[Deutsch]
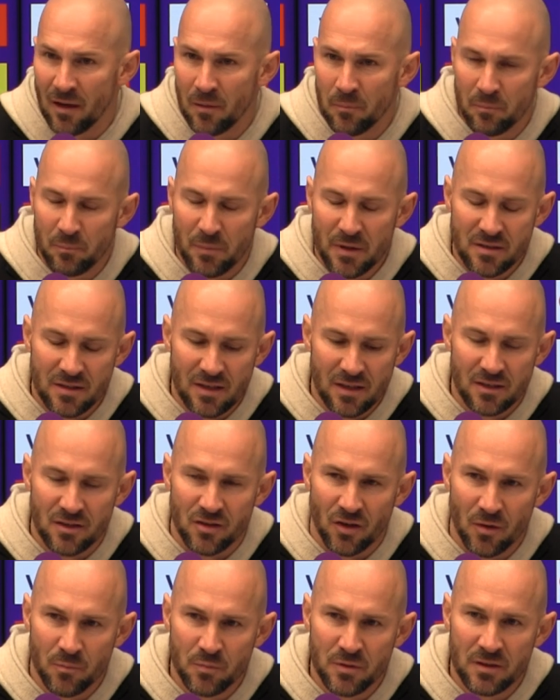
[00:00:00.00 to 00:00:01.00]
auch bei sich
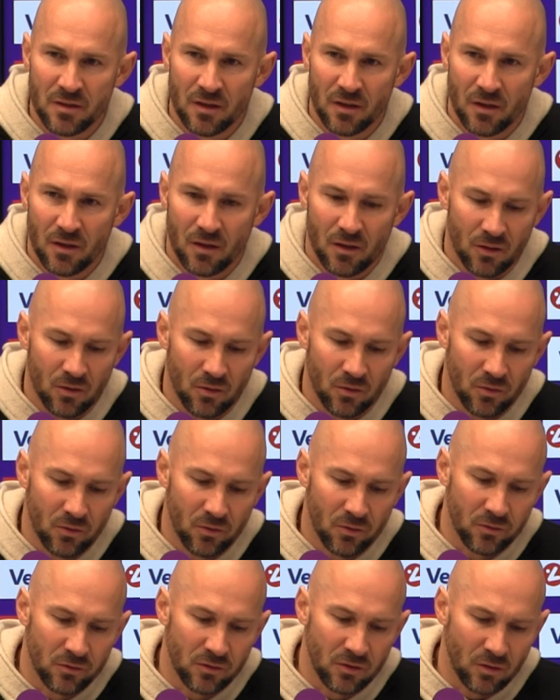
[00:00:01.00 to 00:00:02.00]
selbst
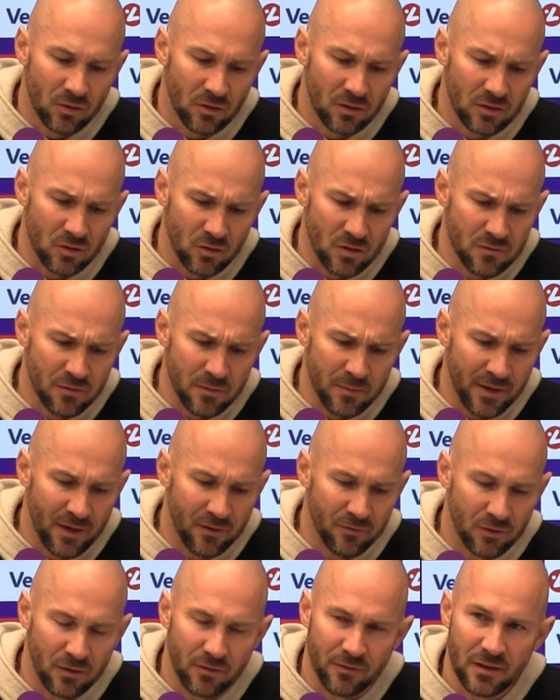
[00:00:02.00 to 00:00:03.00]
und da, da, ist für mich
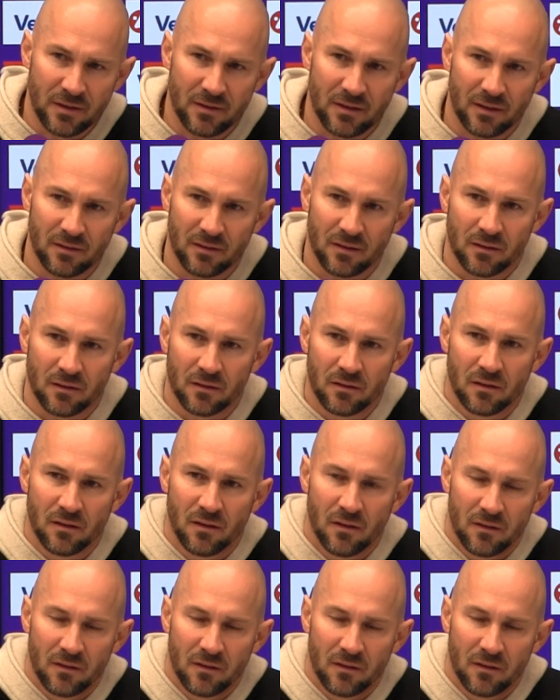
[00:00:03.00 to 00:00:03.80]
einfach wichtig, den,